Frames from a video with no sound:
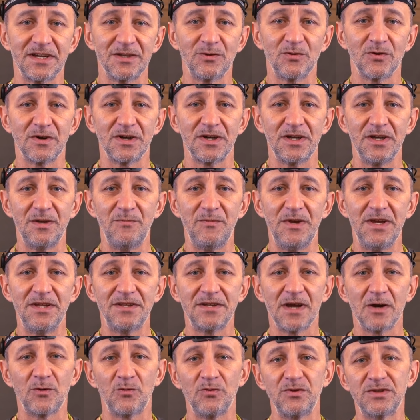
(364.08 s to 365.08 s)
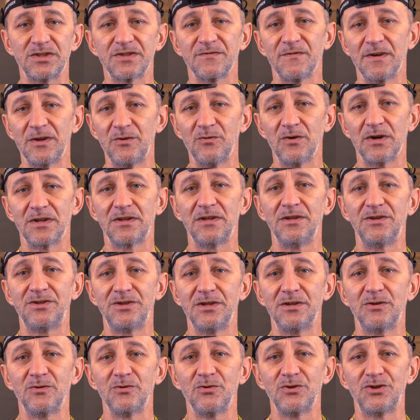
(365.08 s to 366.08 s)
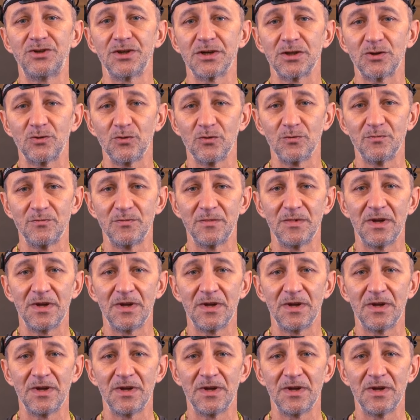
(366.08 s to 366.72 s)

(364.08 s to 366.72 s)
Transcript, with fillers: которых имеет какую-то свою отличительную черту –